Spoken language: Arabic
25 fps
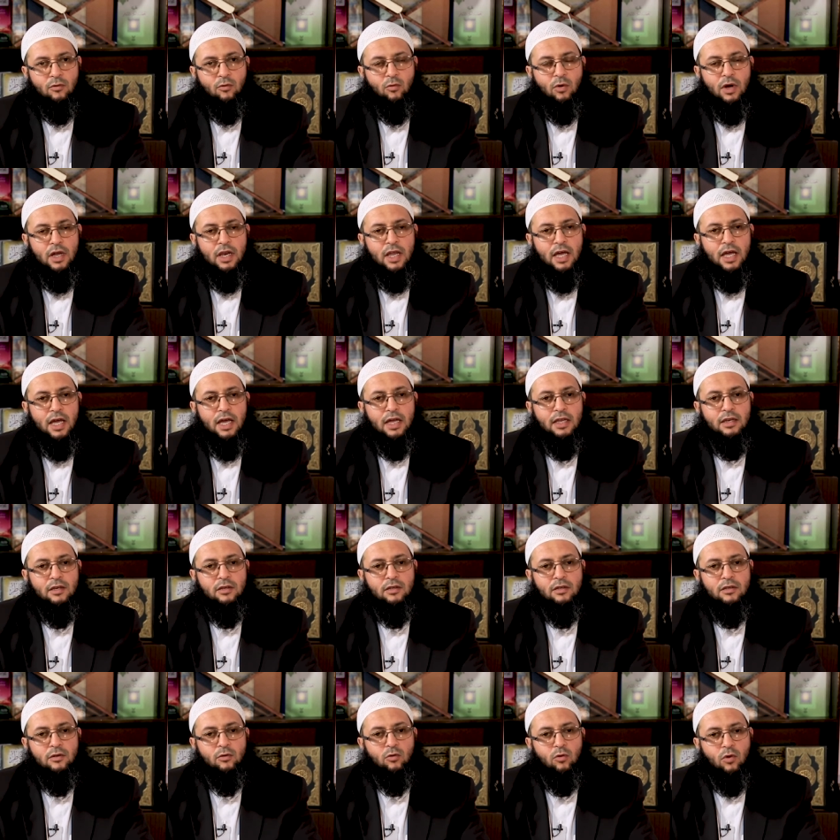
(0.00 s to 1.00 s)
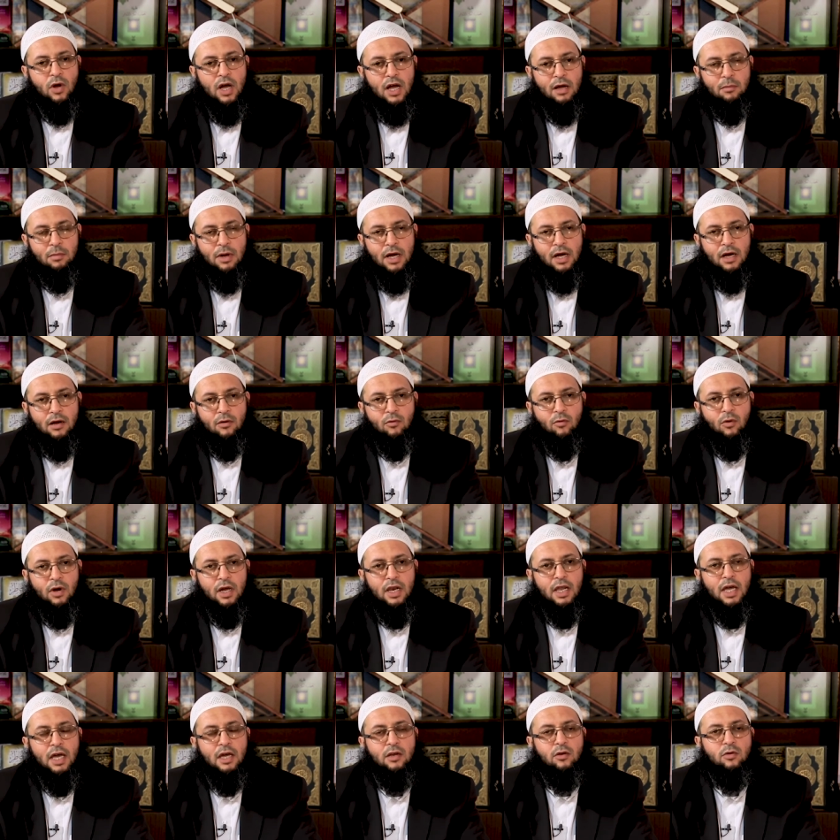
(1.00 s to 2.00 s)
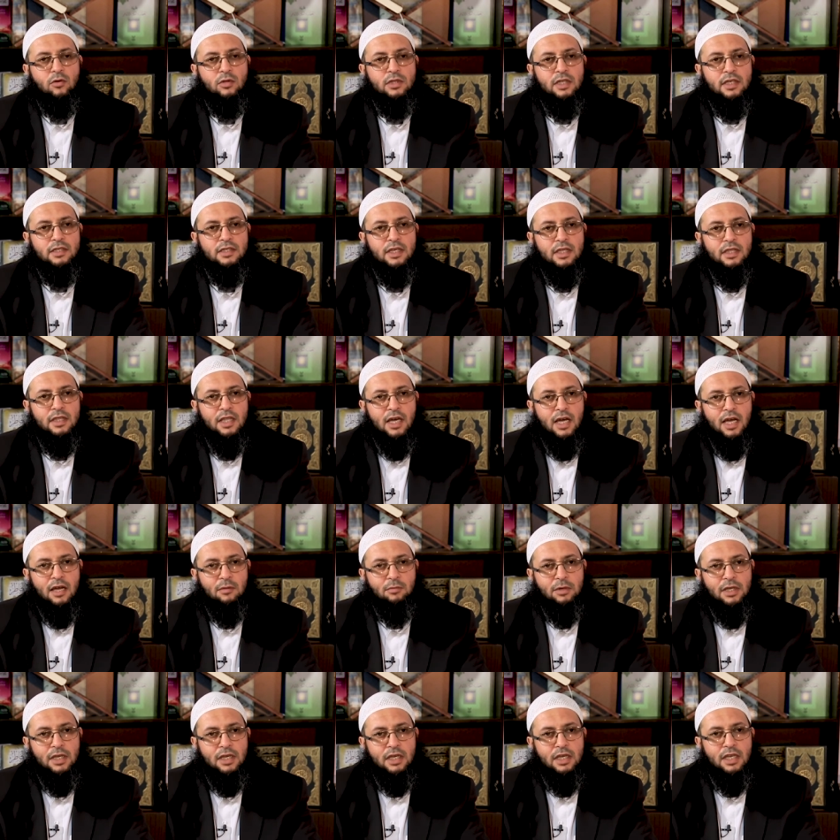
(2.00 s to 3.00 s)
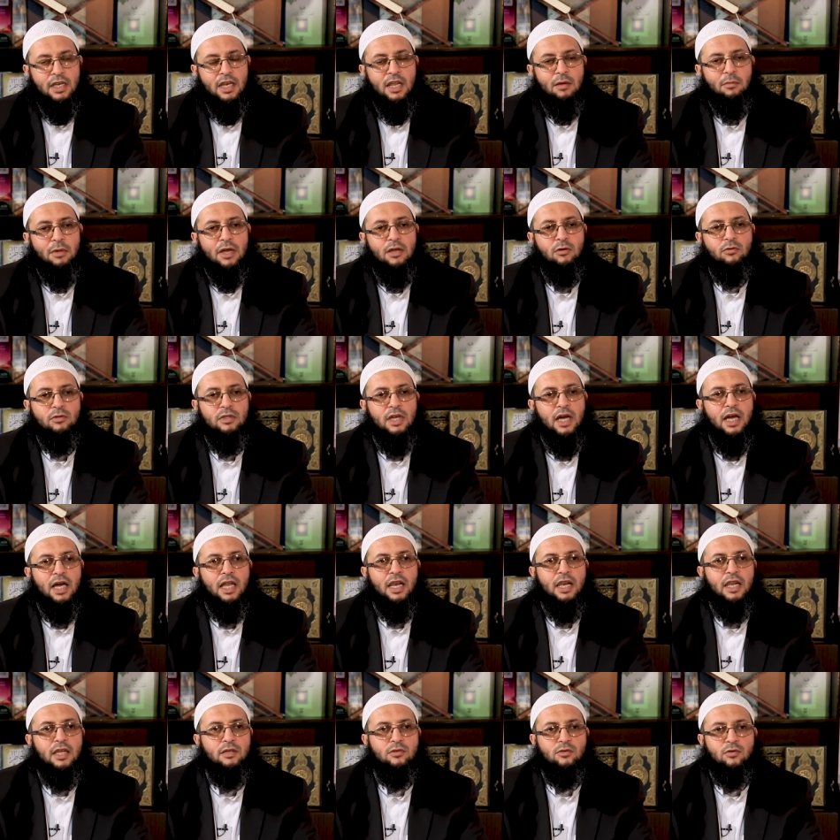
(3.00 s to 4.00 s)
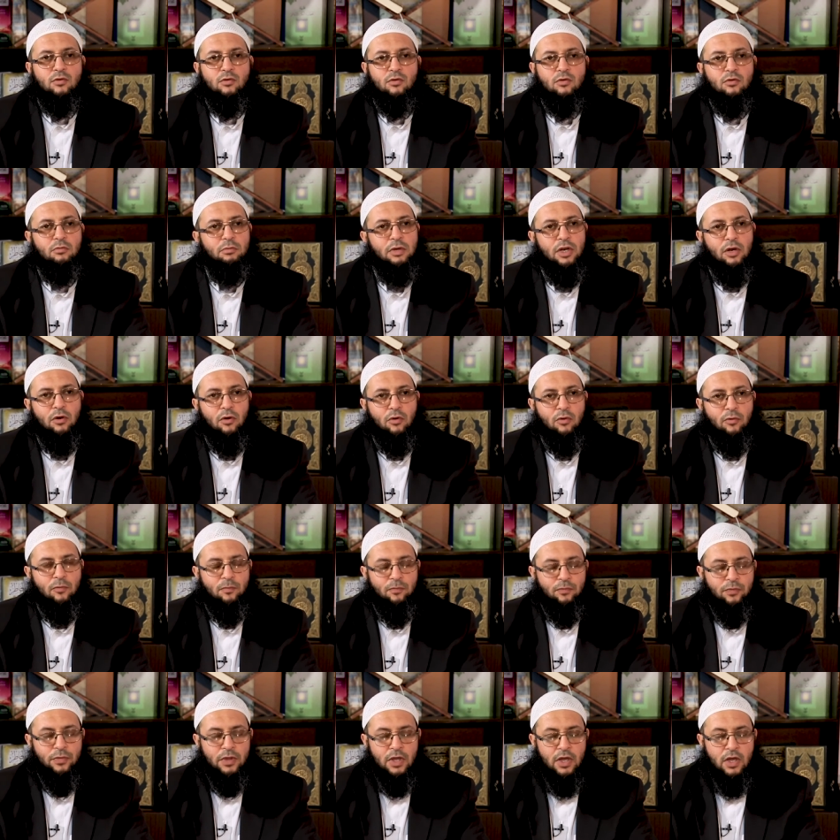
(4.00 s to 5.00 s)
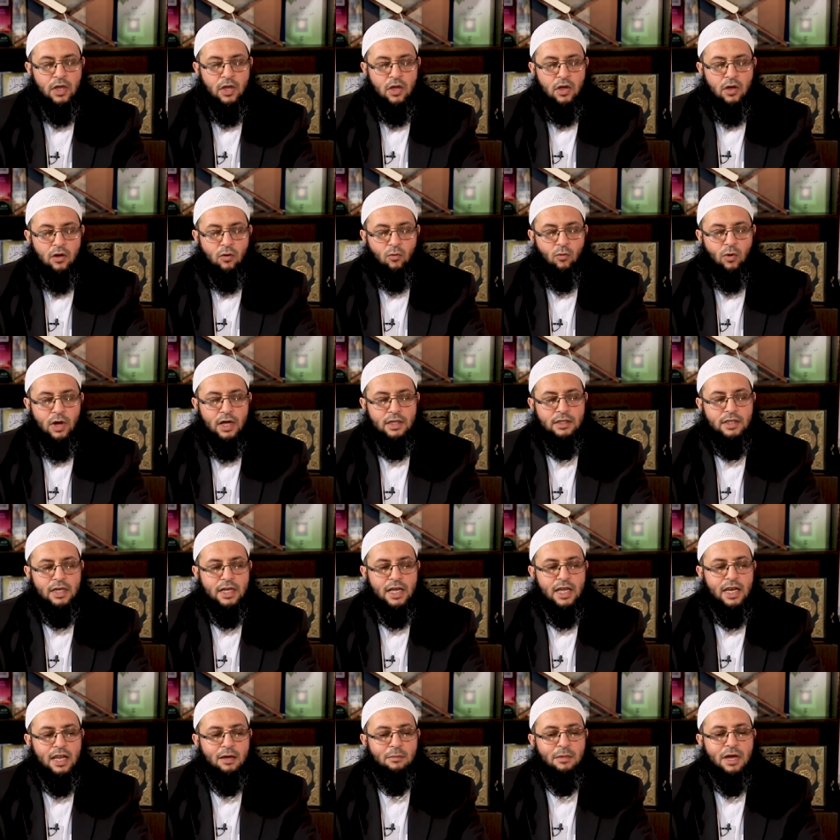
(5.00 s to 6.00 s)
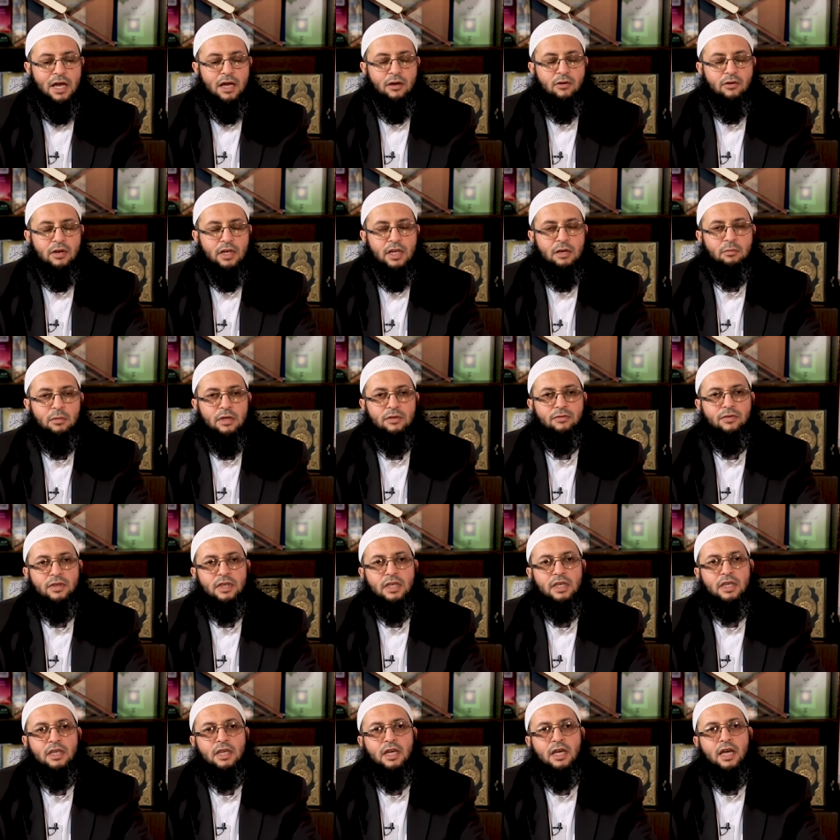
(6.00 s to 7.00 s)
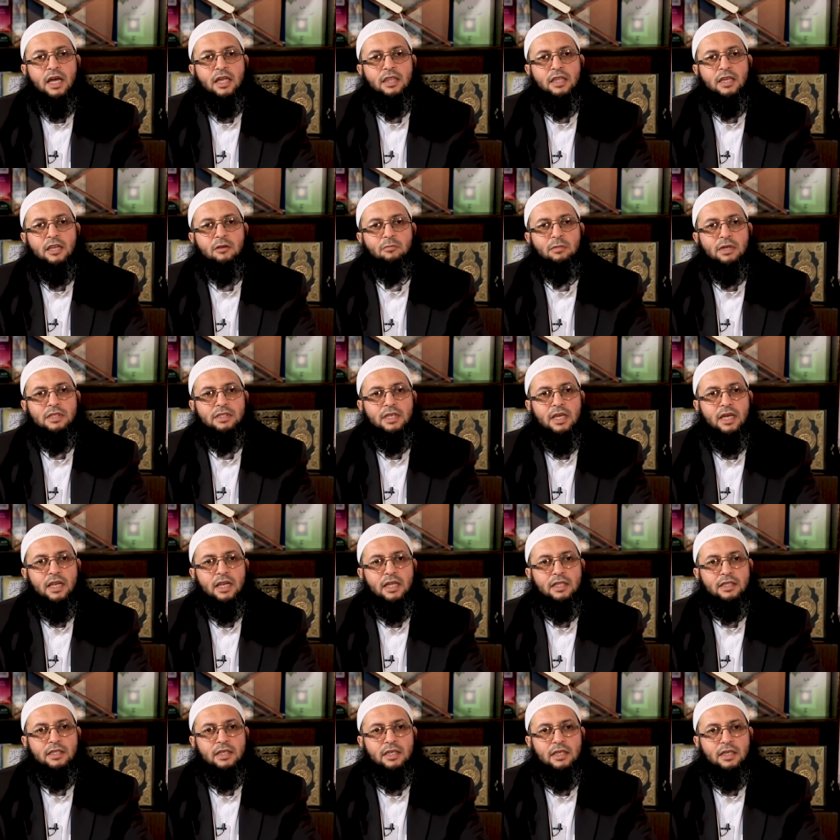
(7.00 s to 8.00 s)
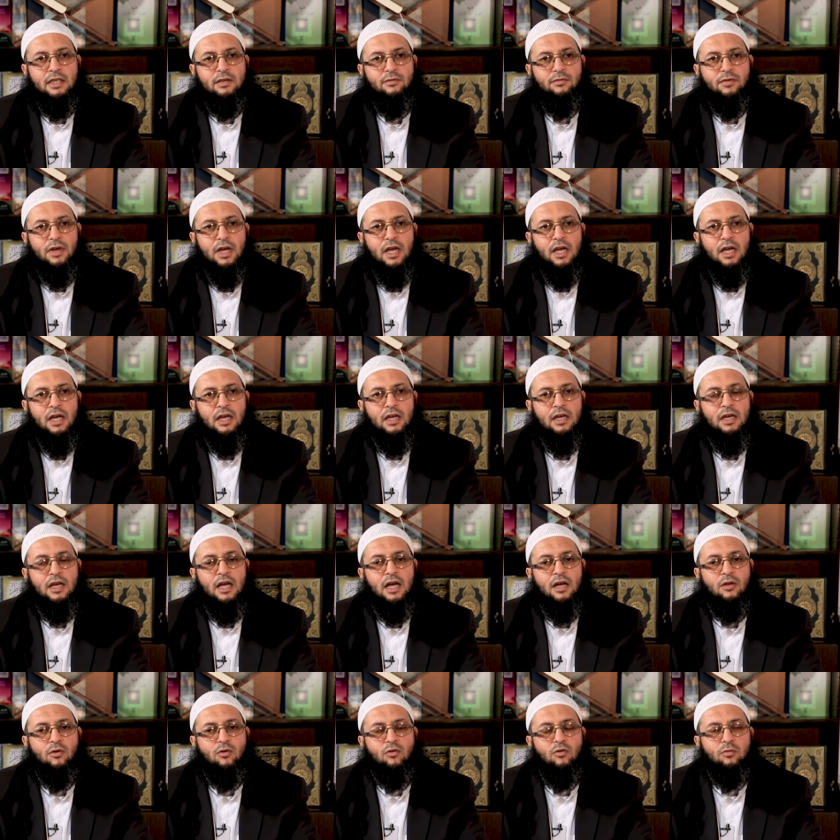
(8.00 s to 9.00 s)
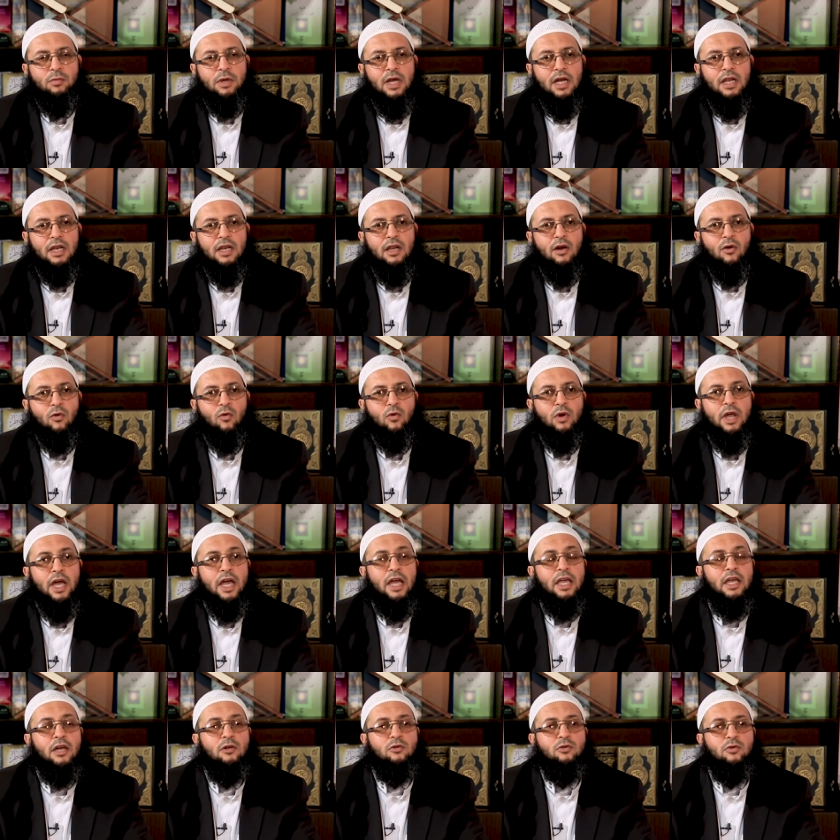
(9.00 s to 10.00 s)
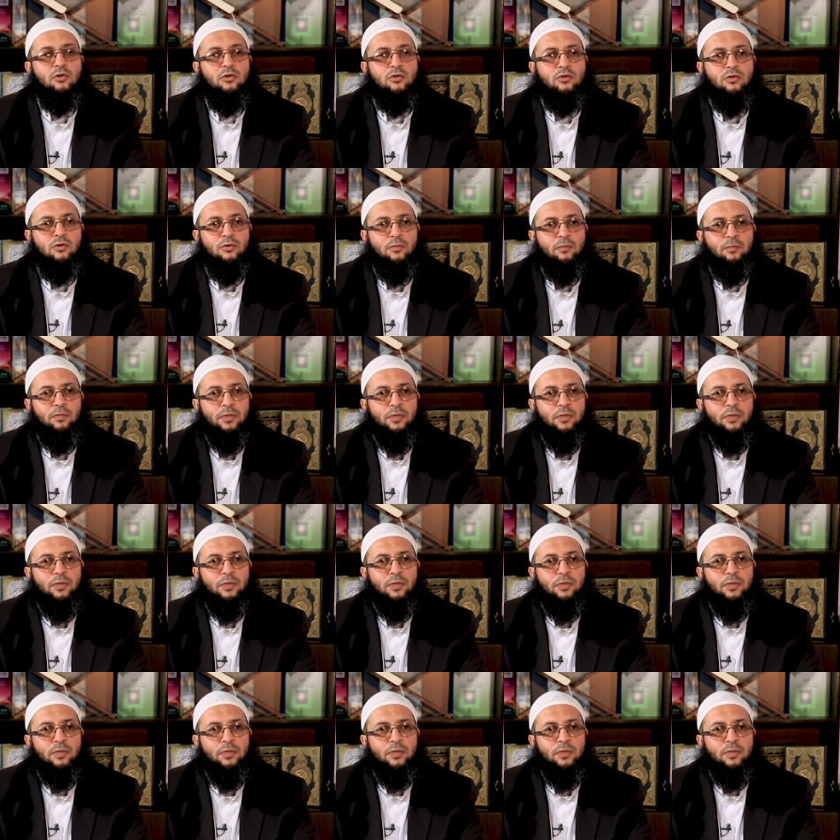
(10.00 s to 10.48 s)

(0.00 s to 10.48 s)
ولا أن يوهب ولا أن يتصدق به إنما يتخلص منه وتكلم أهل العلم في هذه المسألة فقالوا بأنه لا يجوز